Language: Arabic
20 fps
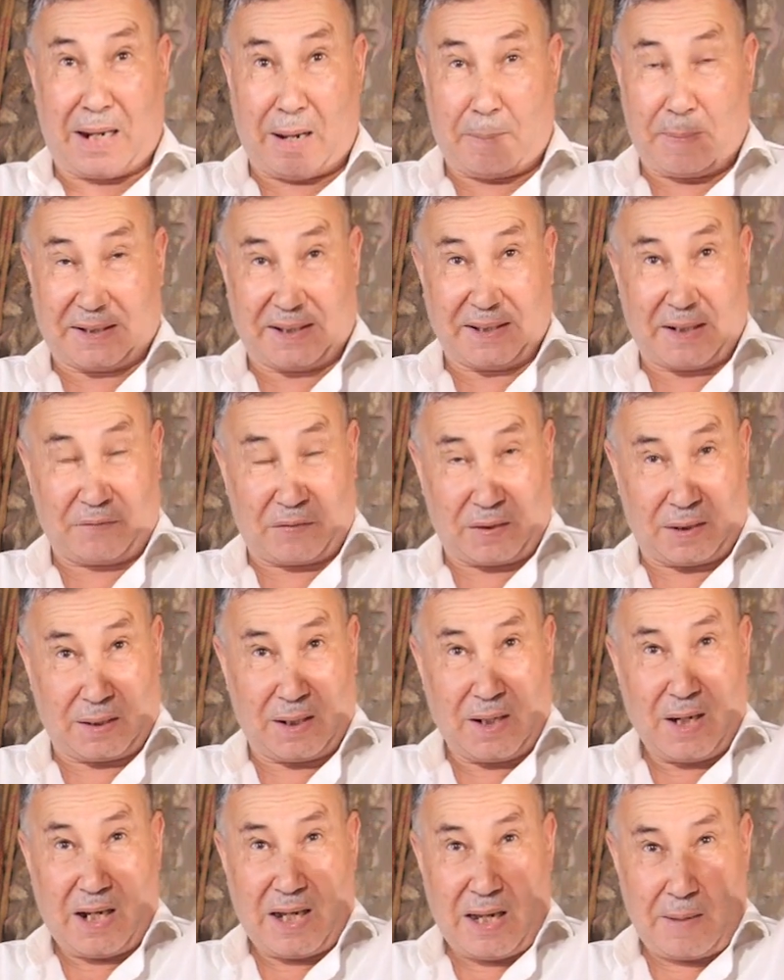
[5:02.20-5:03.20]
غابات هنا في
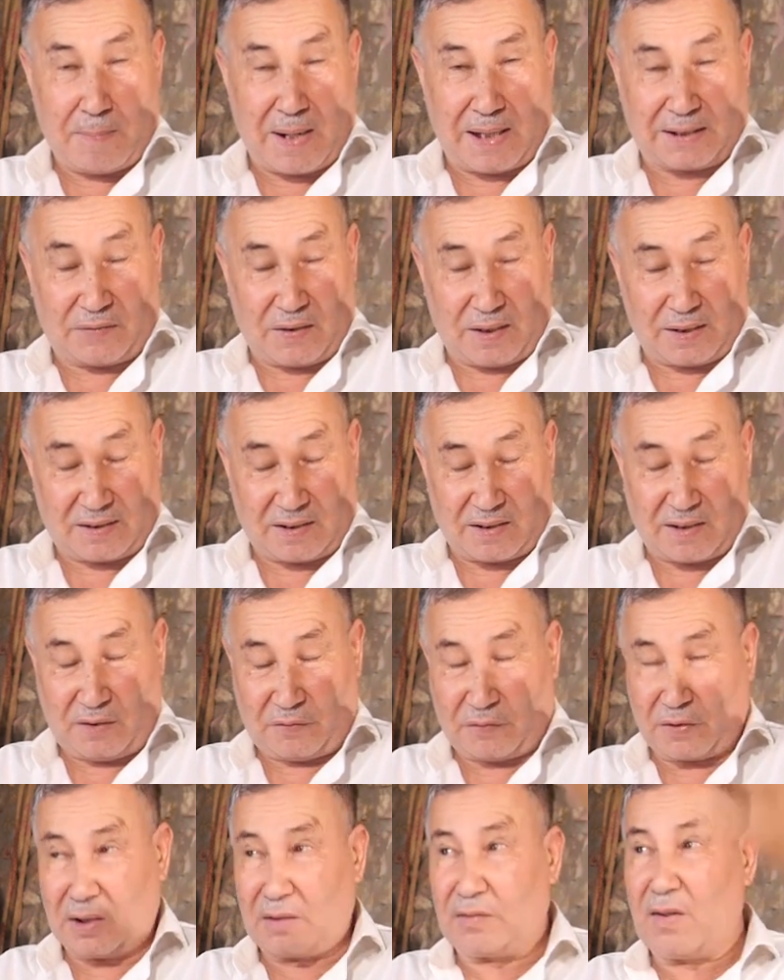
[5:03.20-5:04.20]
الحماد في سيدي
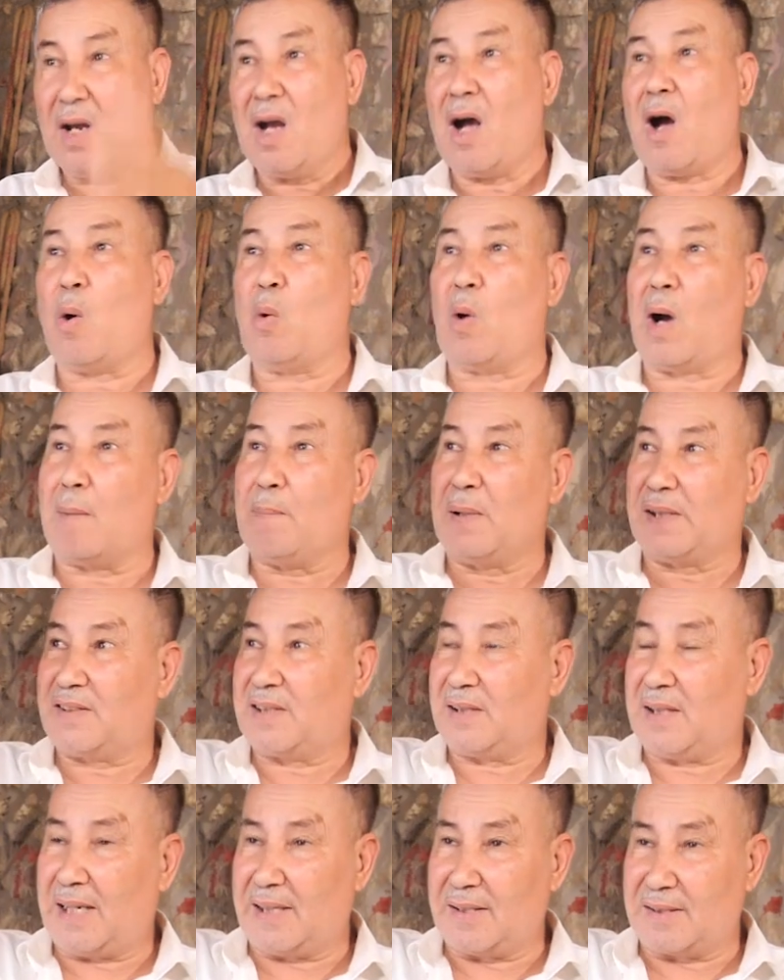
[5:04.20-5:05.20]
عفيف أو غابة
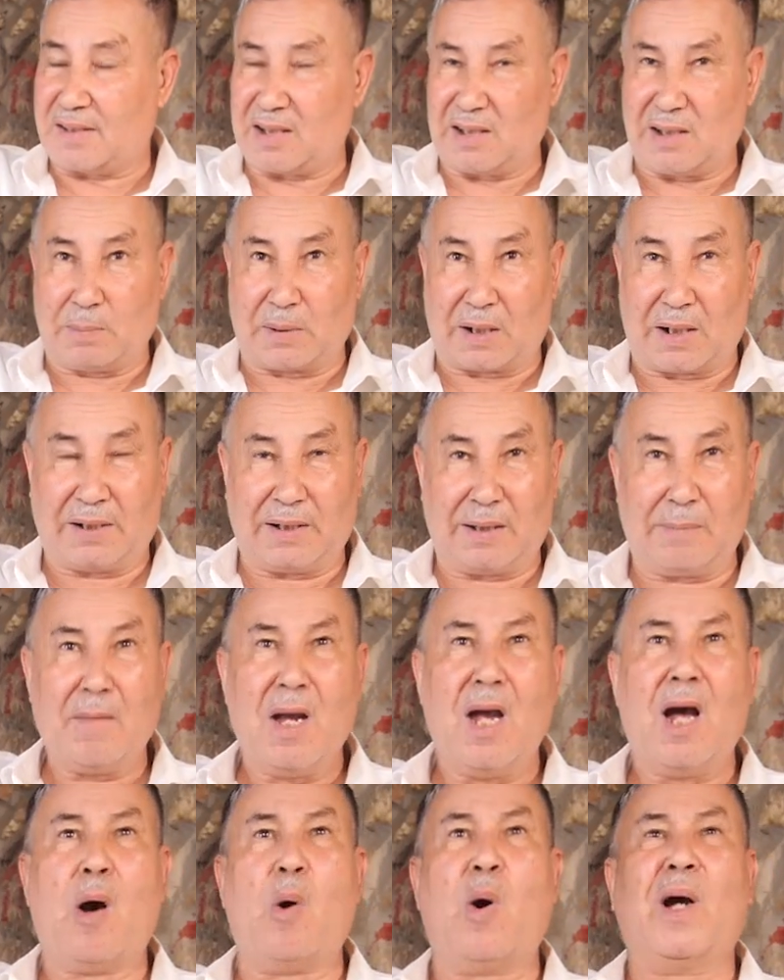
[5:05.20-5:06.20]
عين سيدي إبراهيم
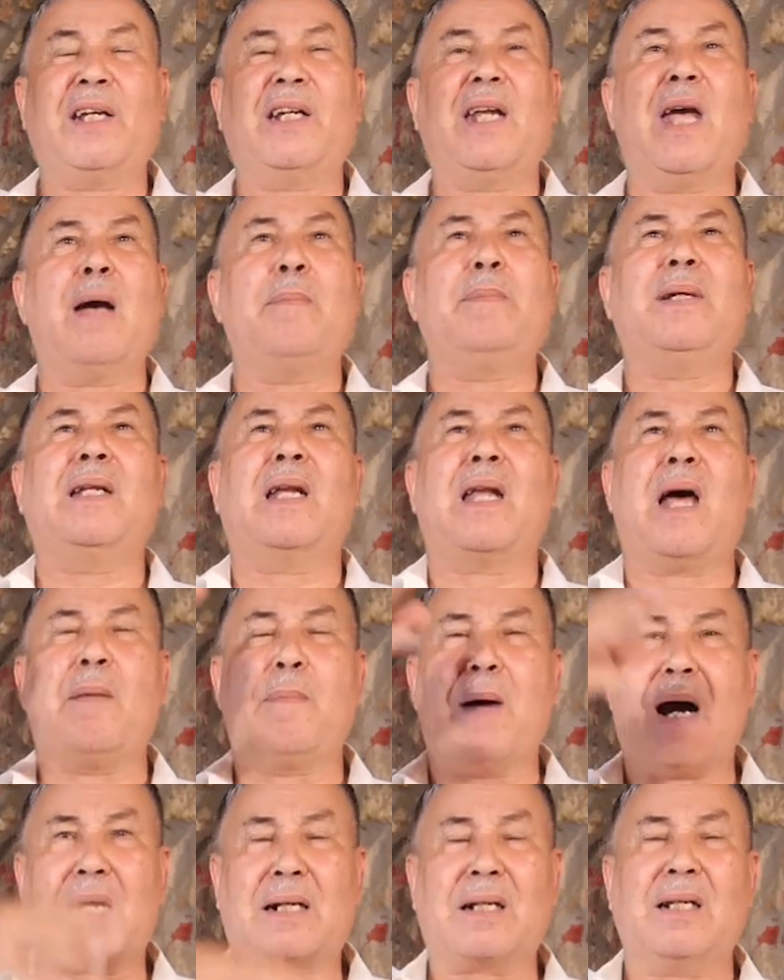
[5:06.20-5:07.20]
أو غيرها من
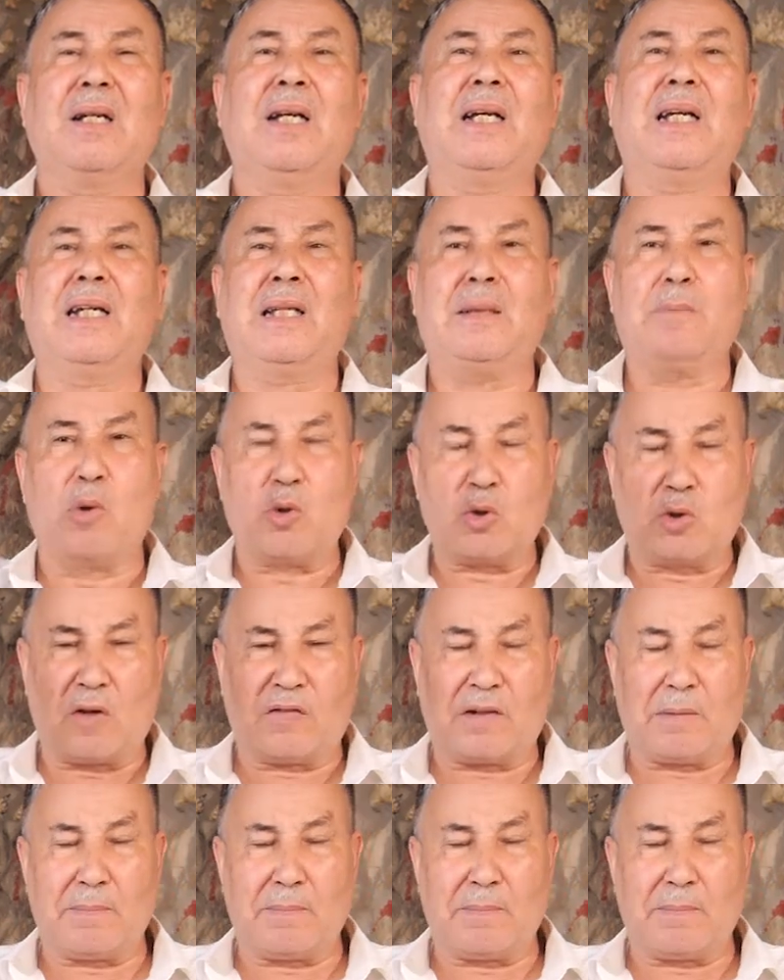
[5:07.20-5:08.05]
الآبار اللي موجودة في